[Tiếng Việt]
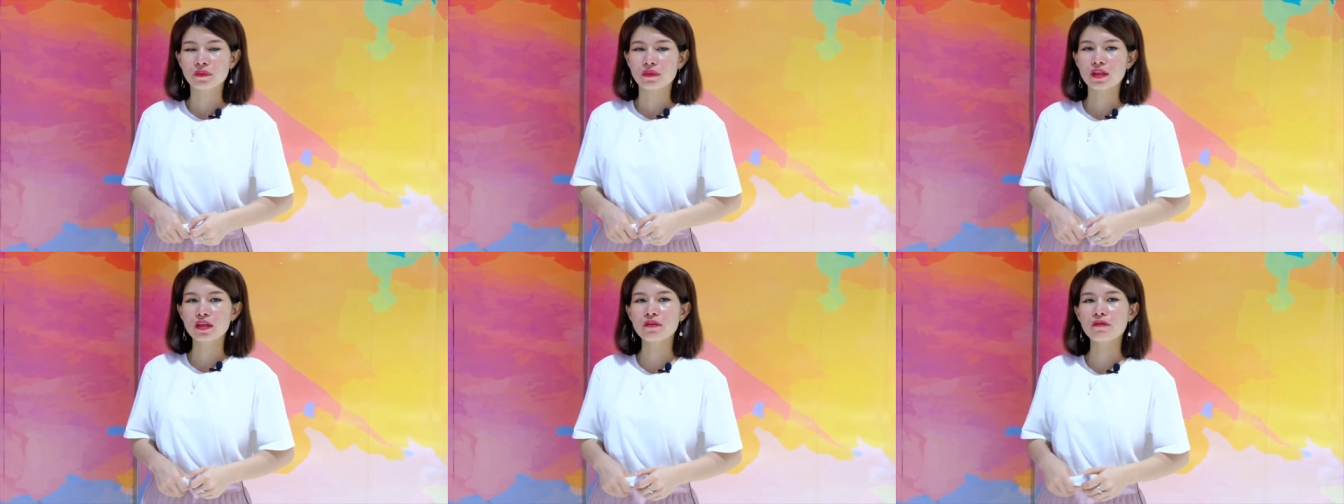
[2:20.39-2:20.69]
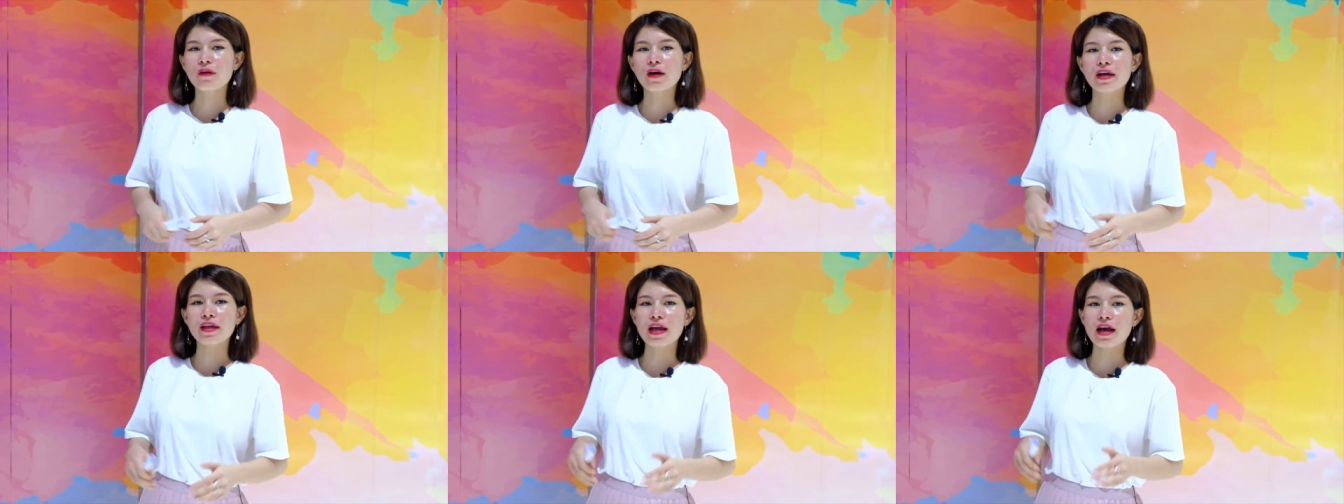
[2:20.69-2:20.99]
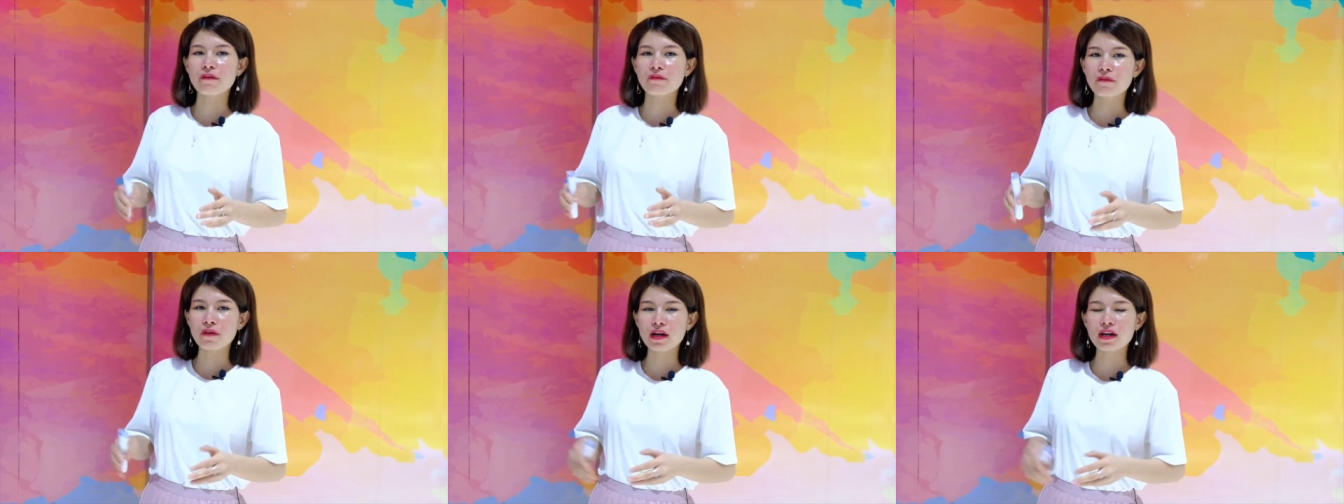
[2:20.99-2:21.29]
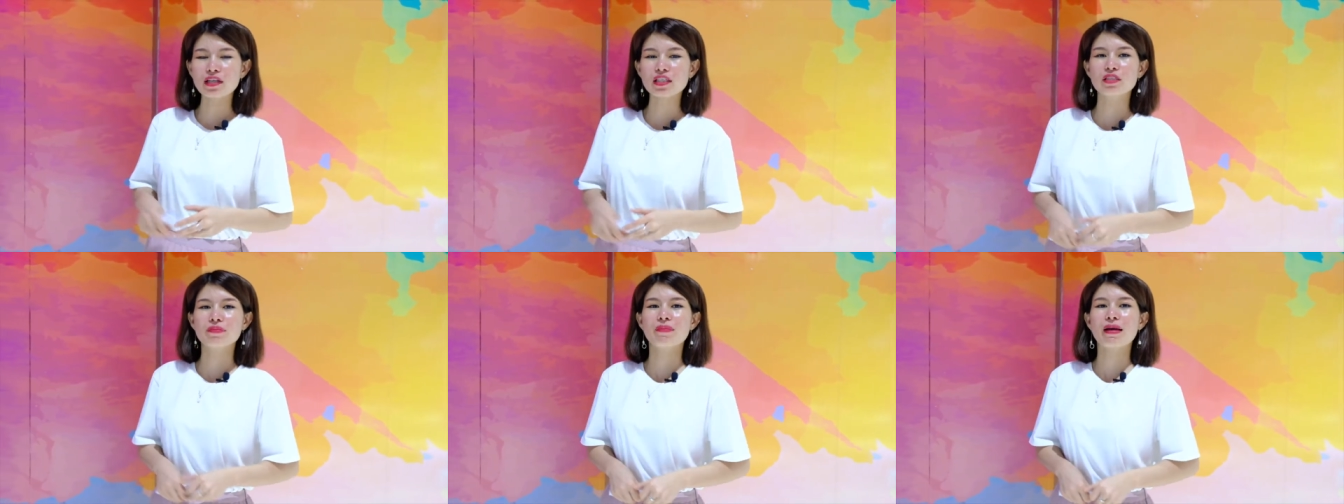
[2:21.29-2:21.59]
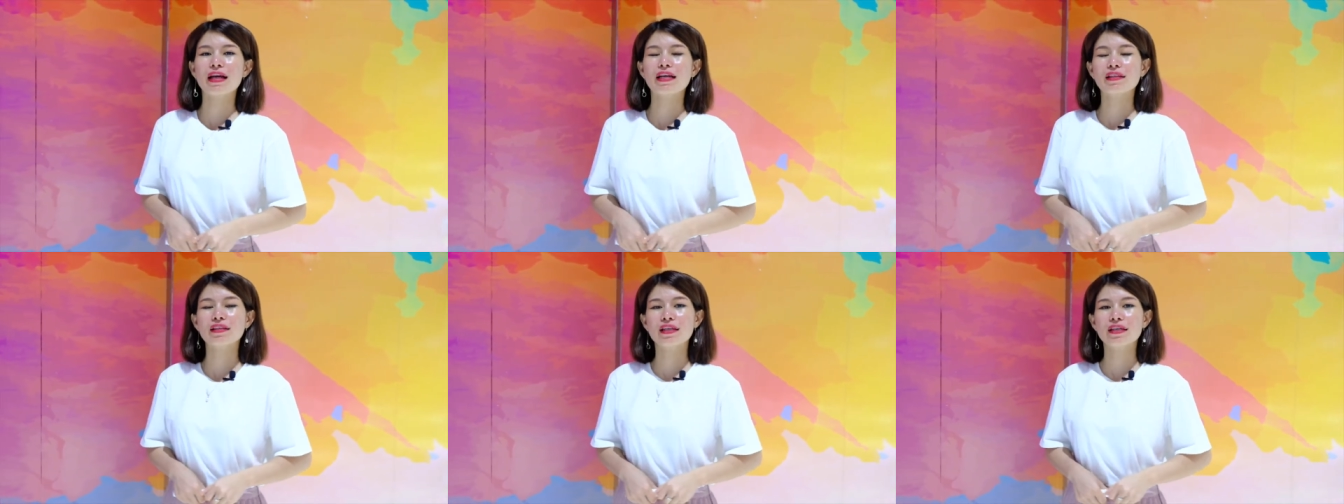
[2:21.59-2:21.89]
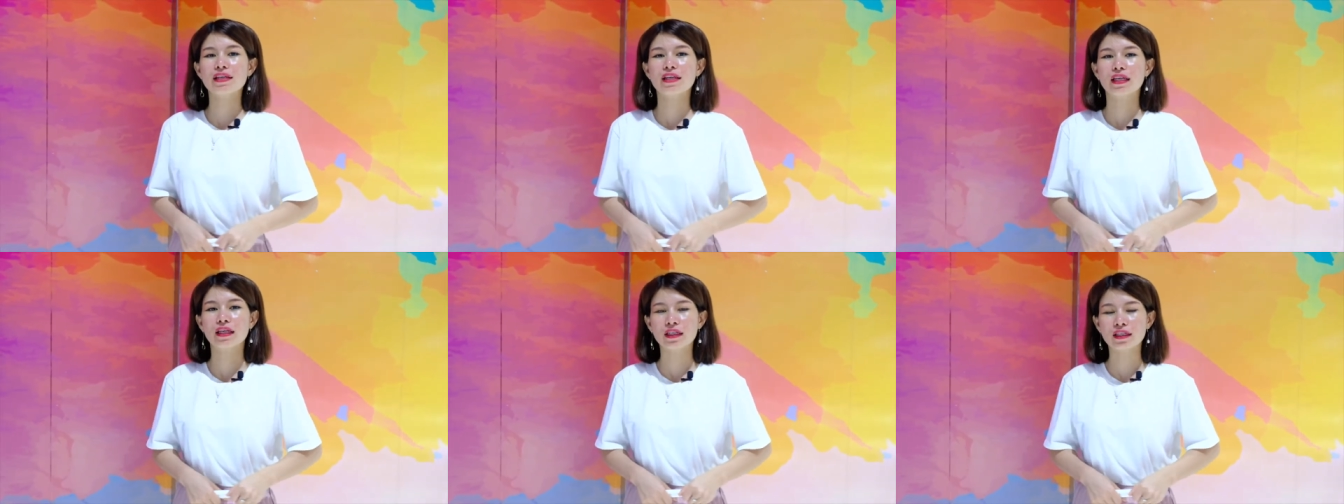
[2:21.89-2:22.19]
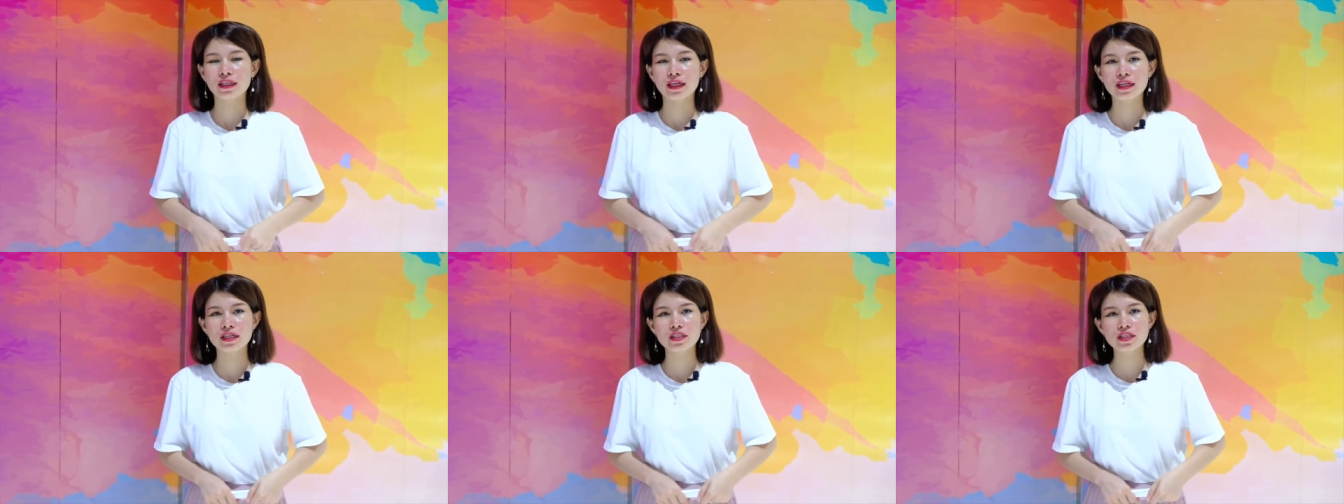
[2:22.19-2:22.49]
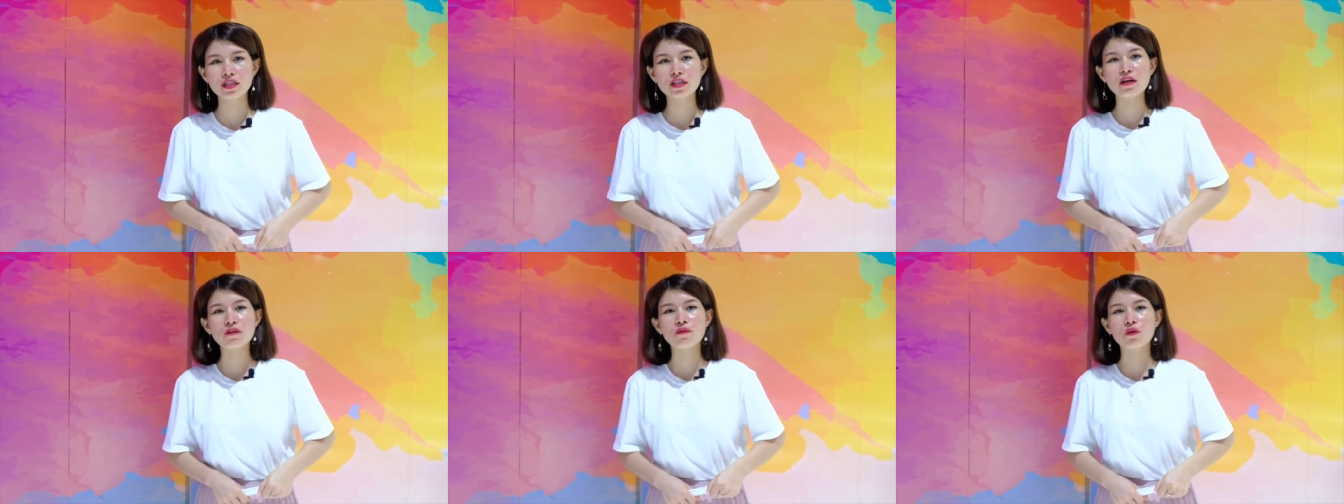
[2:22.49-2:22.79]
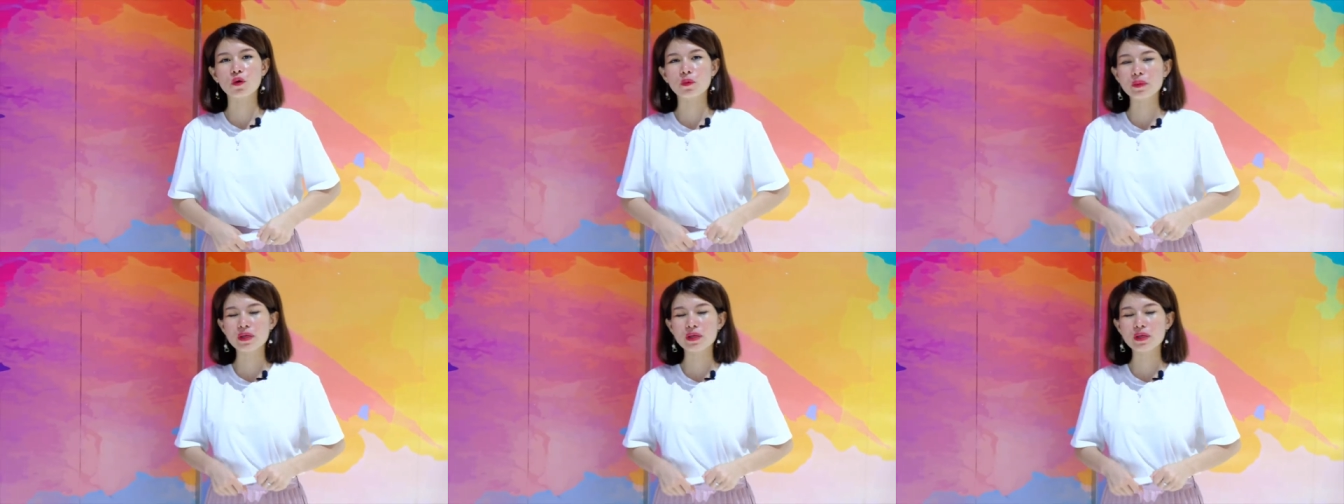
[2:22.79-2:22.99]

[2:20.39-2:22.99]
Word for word: Như vậy, affiliate marketing hiện nay rất là phổ